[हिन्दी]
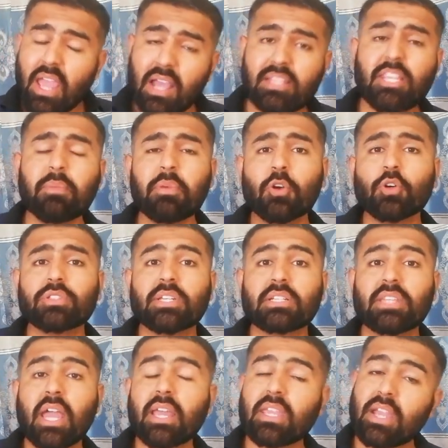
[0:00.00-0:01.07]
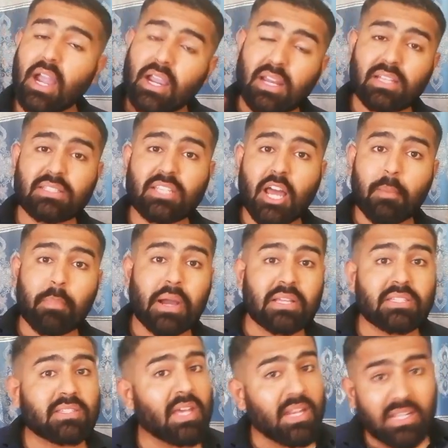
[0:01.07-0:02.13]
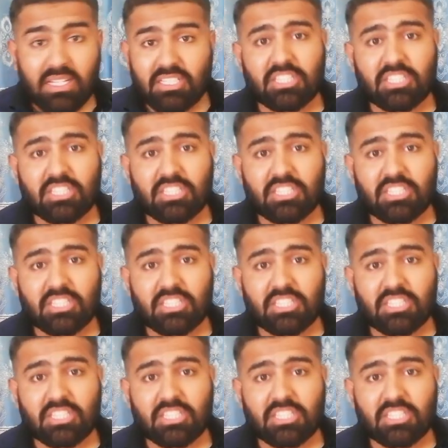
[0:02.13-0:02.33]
ऐसे भी हो सकता है कि अगले साल पाकिस्तान के